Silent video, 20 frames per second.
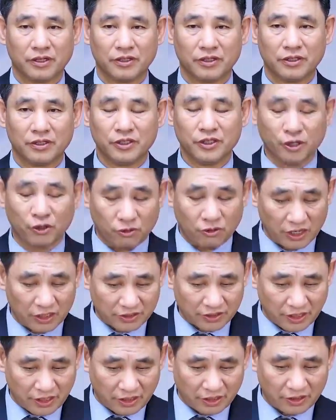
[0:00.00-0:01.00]

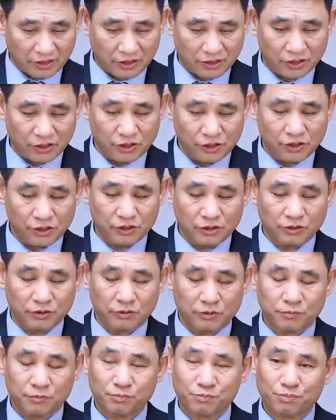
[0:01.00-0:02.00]
여호와께
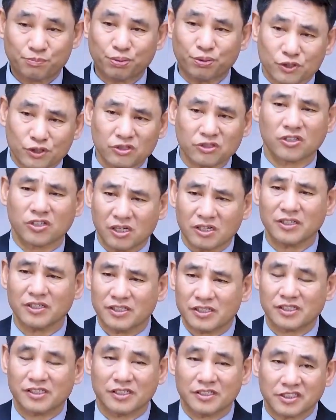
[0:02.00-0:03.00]
붙어
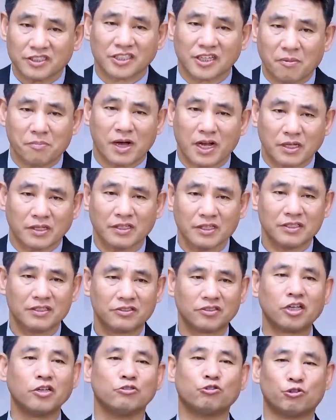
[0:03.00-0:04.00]
있는 자만
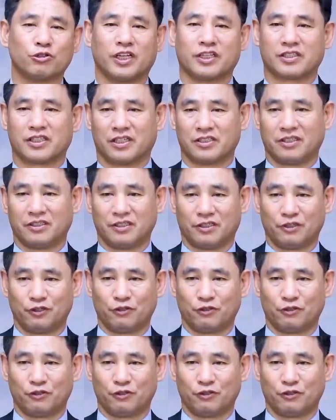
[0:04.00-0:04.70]
생존했다는 거예요.